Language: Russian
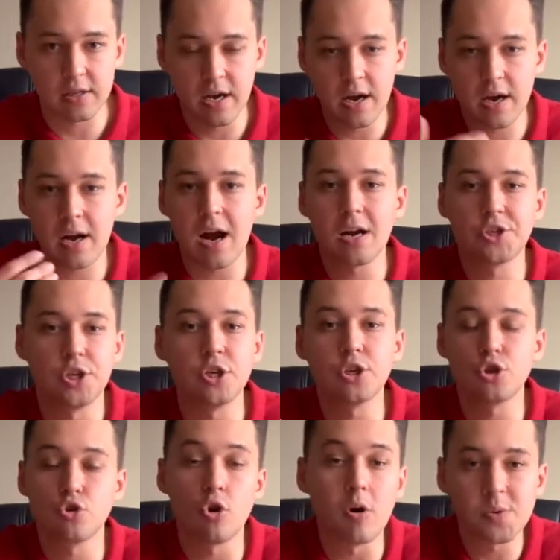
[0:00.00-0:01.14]
да, как, через
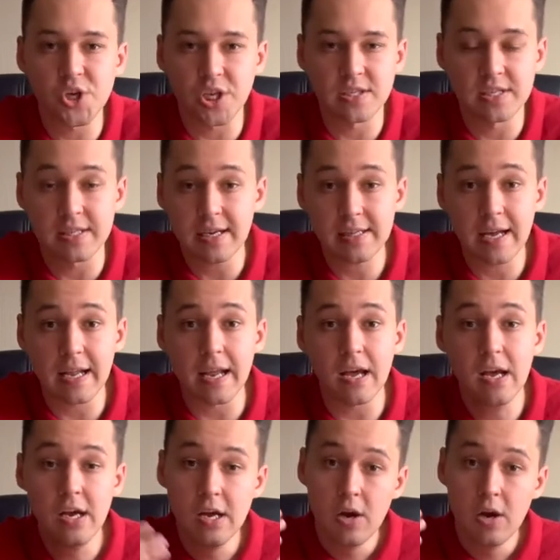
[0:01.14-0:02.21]
что общаться и так далее.